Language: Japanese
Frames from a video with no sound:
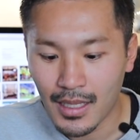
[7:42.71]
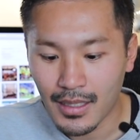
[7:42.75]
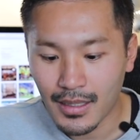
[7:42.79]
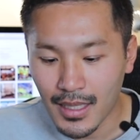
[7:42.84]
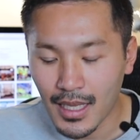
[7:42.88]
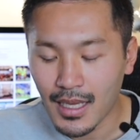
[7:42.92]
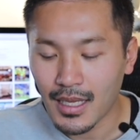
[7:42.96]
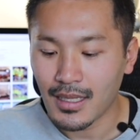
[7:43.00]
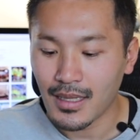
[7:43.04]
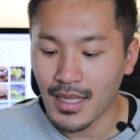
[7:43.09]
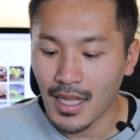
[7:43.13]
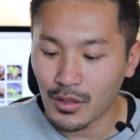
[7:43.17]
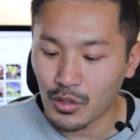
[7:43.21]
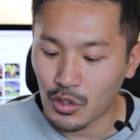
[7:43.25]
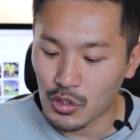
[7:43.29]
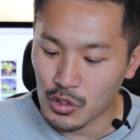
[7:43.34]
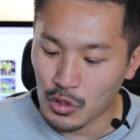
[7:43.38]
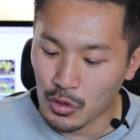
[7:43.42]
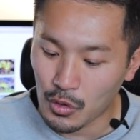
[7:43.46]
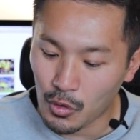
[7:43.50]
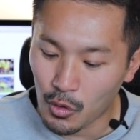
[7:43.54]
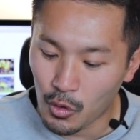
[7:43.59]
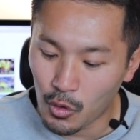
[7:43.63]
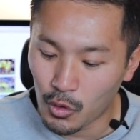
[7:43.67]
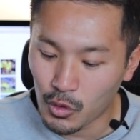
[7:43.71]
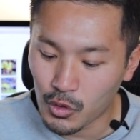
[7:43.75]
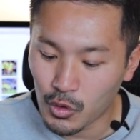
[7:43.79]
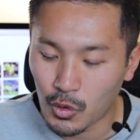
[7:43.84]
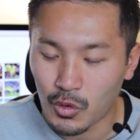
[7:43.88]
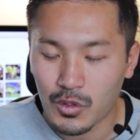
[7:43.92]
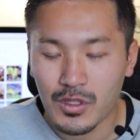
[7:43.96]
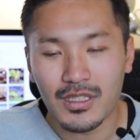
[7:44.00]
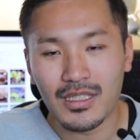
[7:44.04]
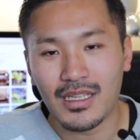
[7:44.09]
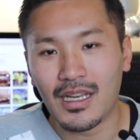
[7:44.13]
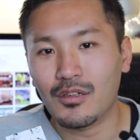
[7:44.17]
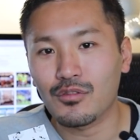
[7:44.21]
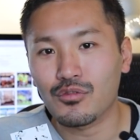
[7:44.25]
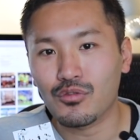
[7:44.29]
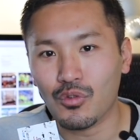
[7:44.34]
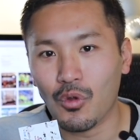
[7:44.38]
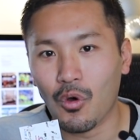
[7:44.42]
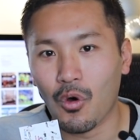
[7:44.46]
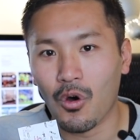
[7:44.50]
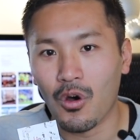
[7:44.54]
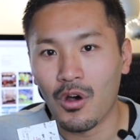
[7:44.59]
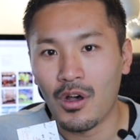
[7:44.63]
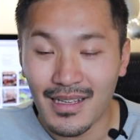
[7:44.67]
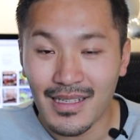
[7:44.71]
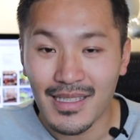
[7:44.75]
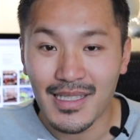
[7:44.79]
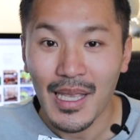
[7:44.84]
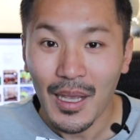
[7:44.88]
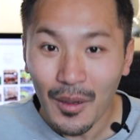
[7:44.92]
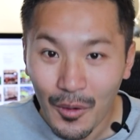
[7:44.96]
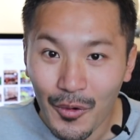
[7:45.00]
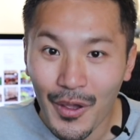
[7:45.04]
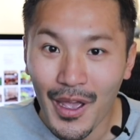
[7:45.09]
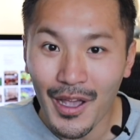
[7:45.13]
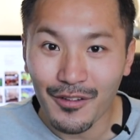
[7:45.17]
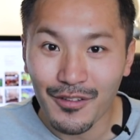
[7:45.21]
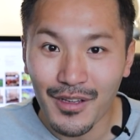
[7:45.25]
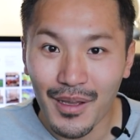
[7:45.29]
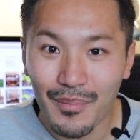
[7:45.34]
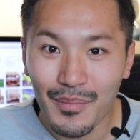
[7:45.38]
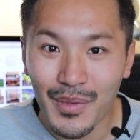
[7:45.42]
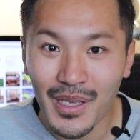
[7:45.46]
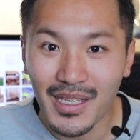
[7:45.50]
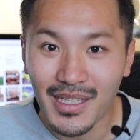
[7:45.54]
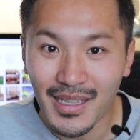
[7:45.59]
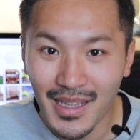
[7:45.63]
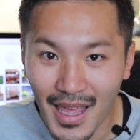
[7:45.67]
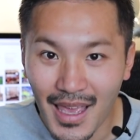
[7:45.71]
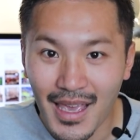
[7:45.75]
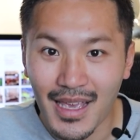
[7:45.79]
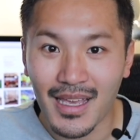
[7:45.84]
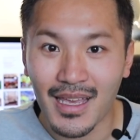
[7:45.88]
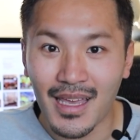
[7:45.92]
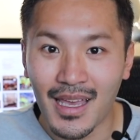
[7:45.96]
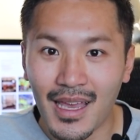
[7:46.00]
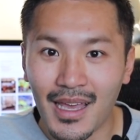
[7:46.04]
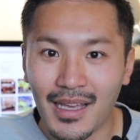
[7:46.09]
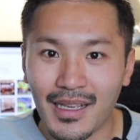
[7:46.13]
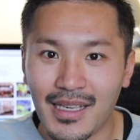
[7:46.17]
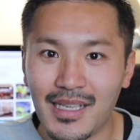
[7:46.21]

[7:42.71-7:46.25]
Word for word: でなんとそのコードを使うと1500円引きで